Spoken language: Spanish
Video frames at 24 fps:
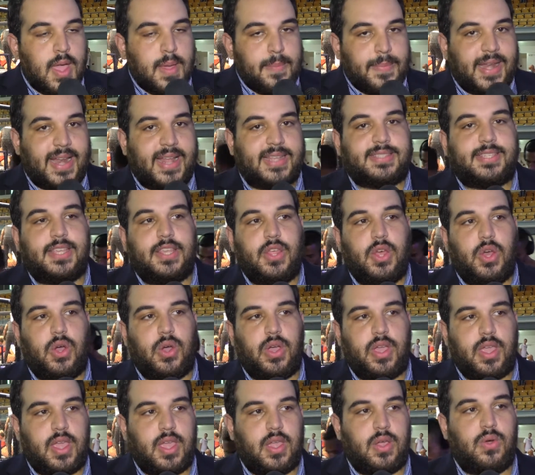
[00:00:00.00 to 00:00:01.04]
Mira, ha
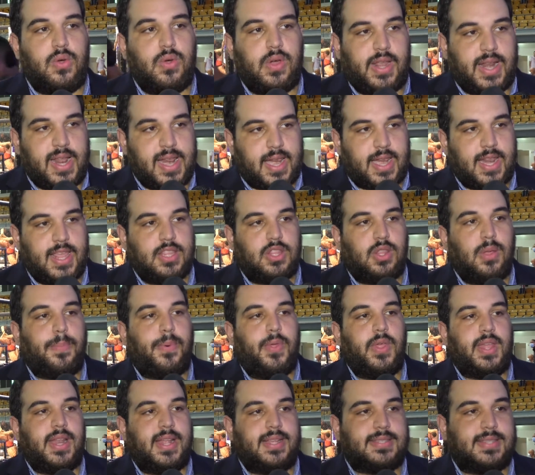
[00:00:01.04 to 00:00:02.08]
sido eh, un gran reto
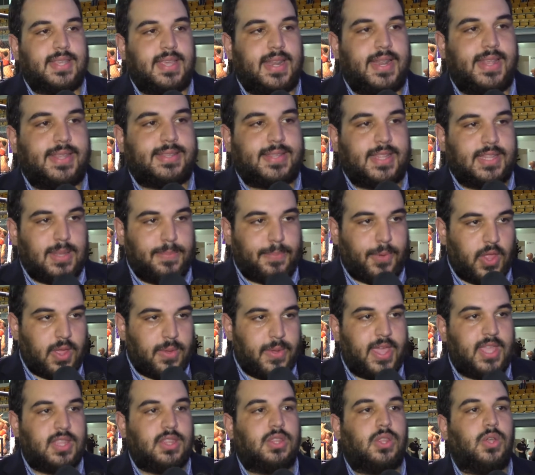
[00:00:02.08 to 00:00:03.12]
poder hacer este tipo de
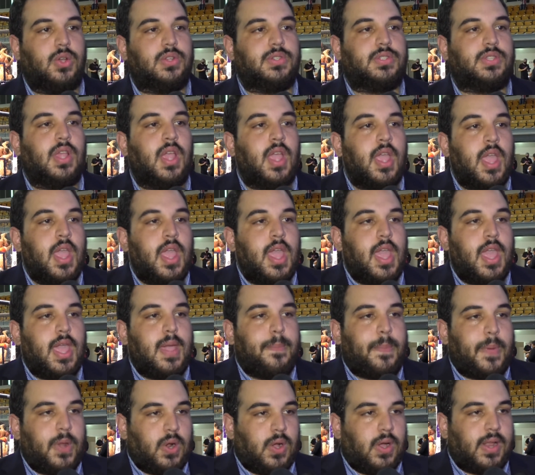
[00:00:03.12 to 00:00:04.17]
eventos,
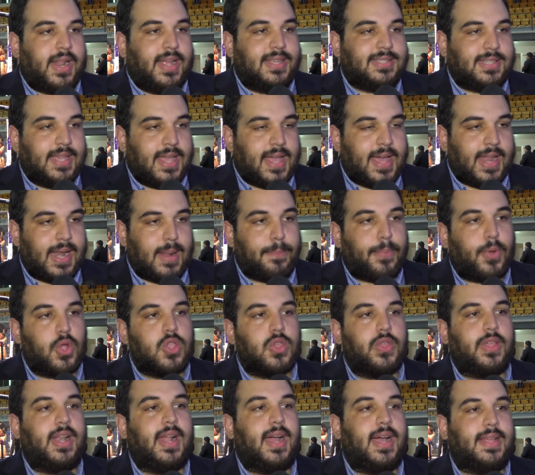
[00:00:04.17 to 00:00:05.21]
eh, pero gracias al
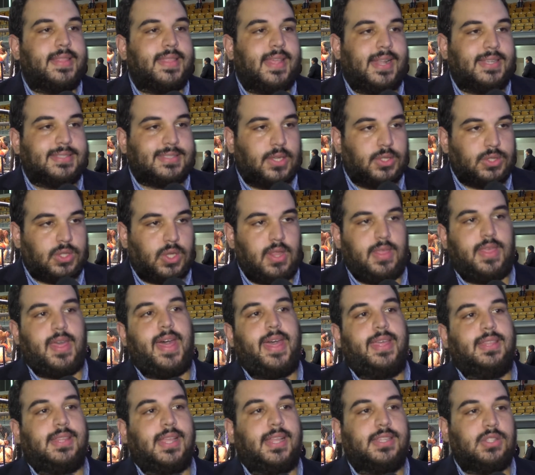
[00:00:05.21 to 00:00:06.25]
apoyo de, de, las
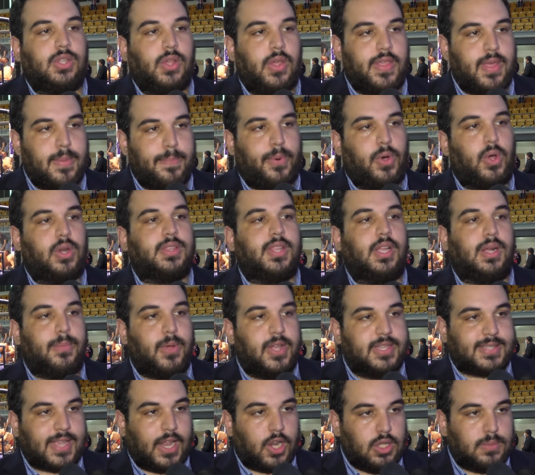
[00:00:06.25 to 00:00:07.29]
autoridades, tanto de deporte
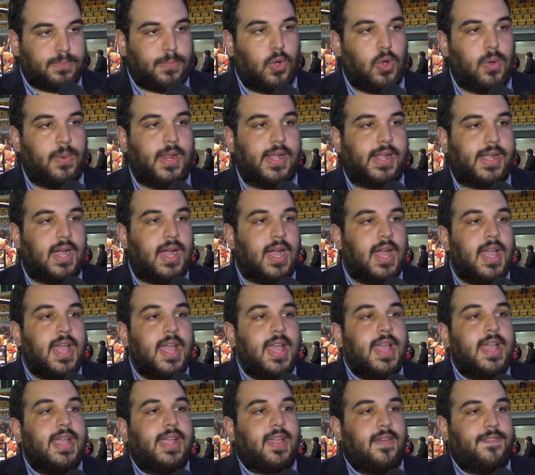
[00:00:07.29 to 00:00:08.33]
como de salud pública,
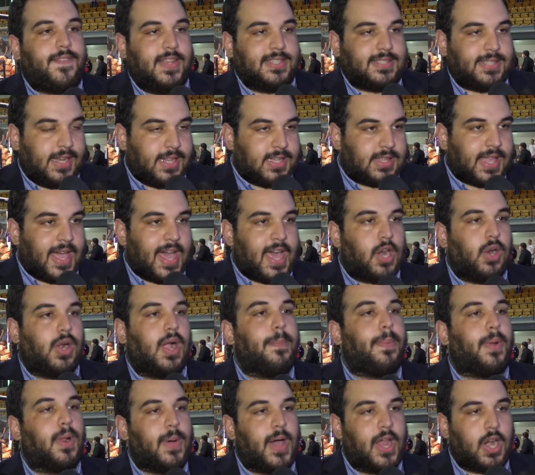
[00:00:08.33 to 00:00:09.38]
que facilitaron,
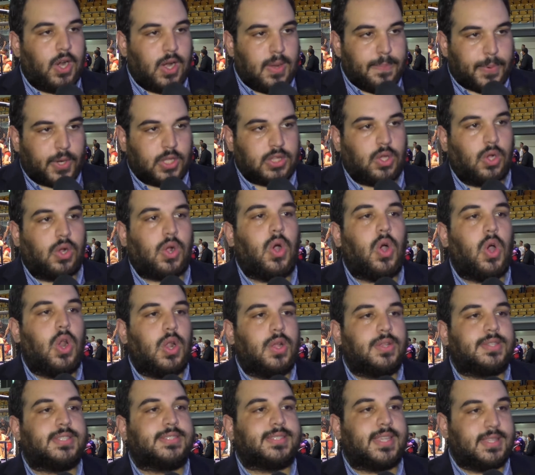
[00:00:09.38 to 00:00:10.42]
aprobaron el
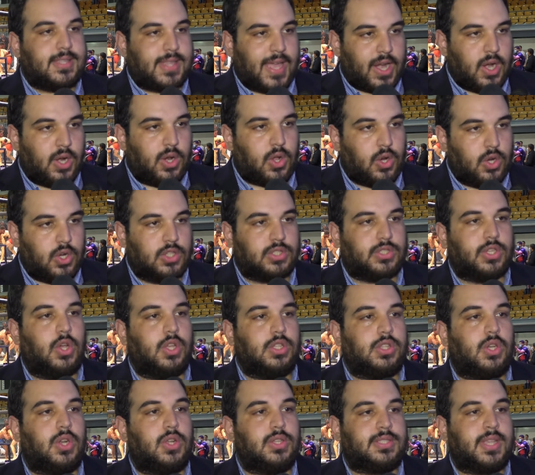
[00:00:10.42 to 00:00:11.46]
protocolo, se sentaron con
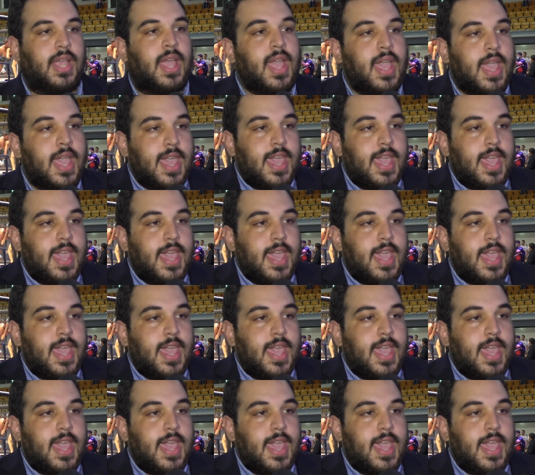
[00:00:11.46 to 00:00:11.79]
nosotros.